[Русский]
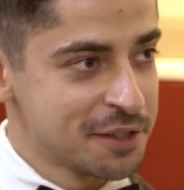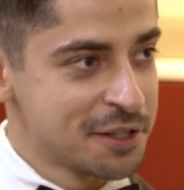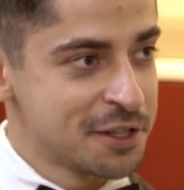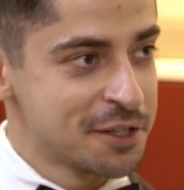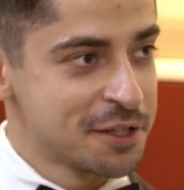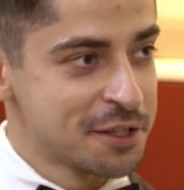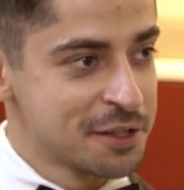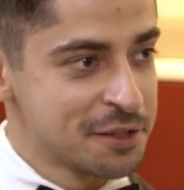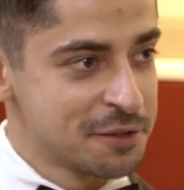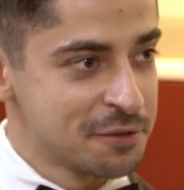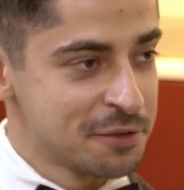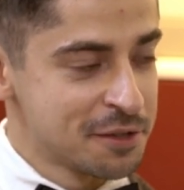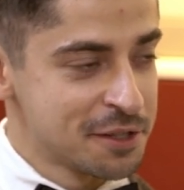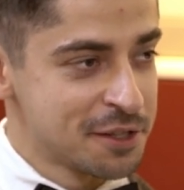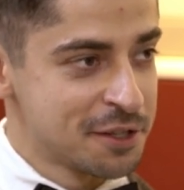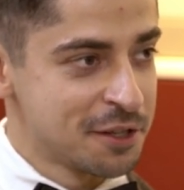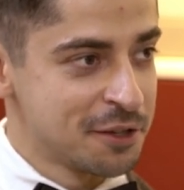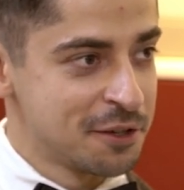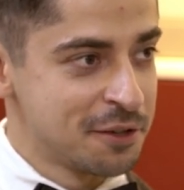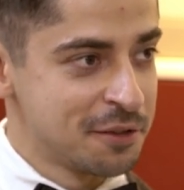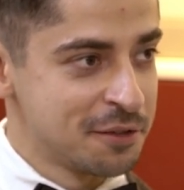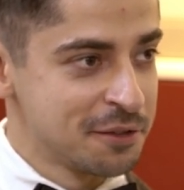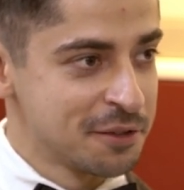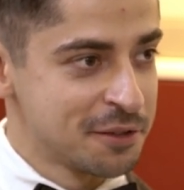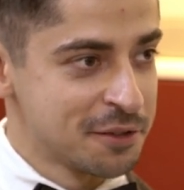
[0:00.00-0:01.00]
значит, из всего
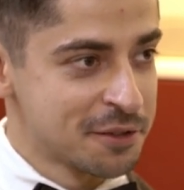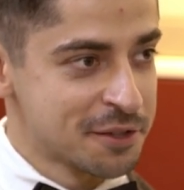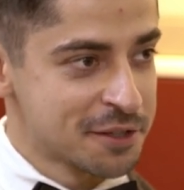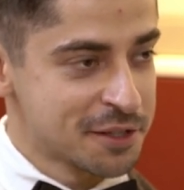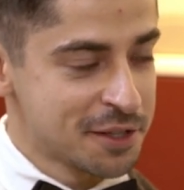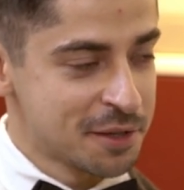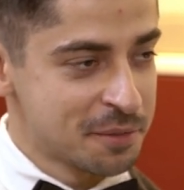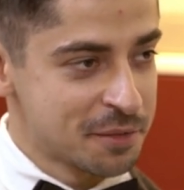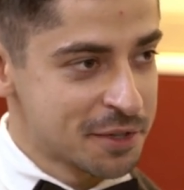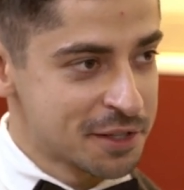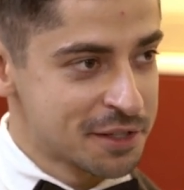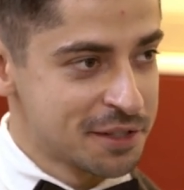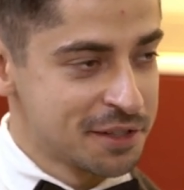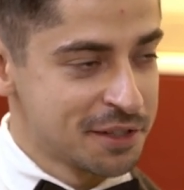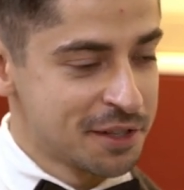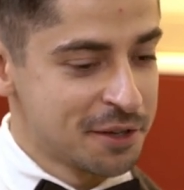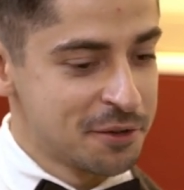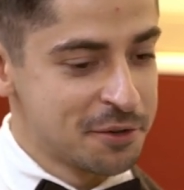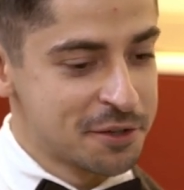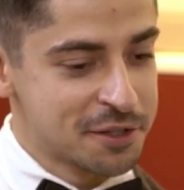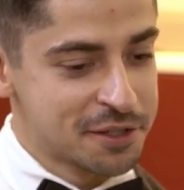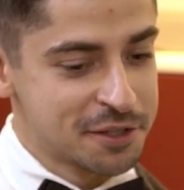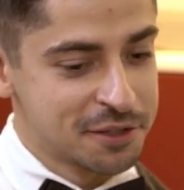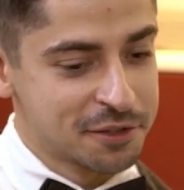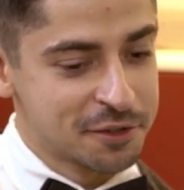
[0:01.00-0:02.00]
остального тоже запросто
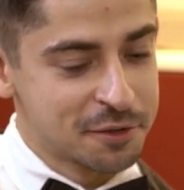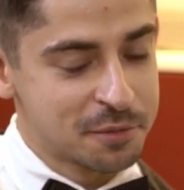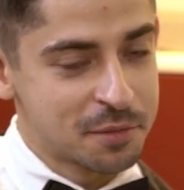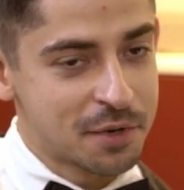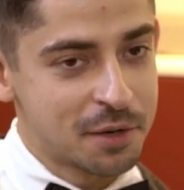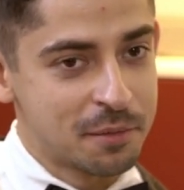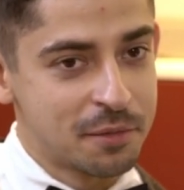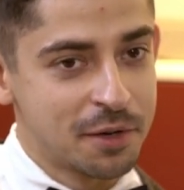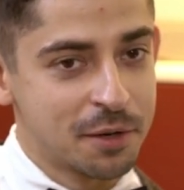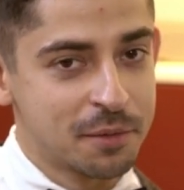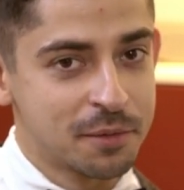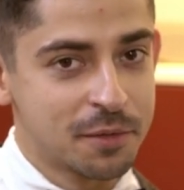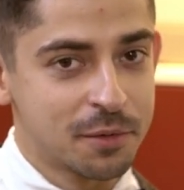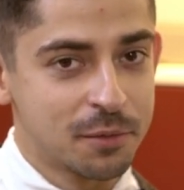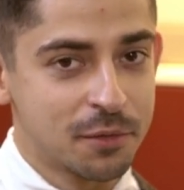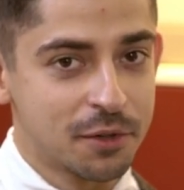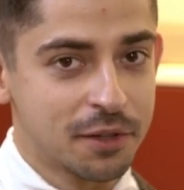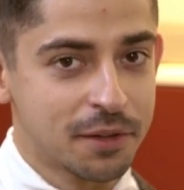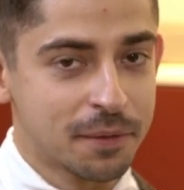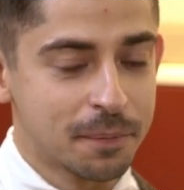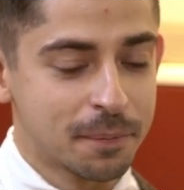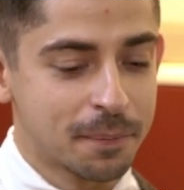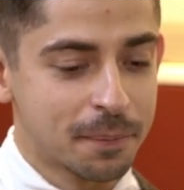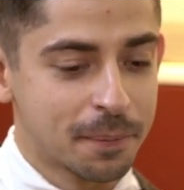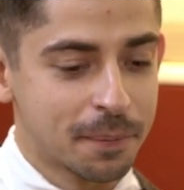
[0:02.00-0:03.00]
научишься. Да. Проблем
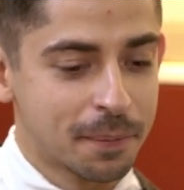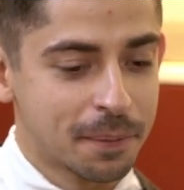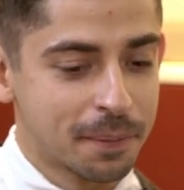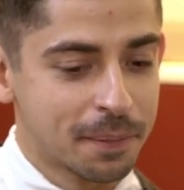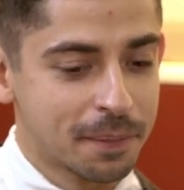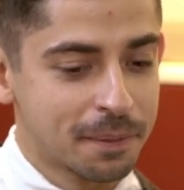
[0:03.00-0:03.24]
Поэтому будет.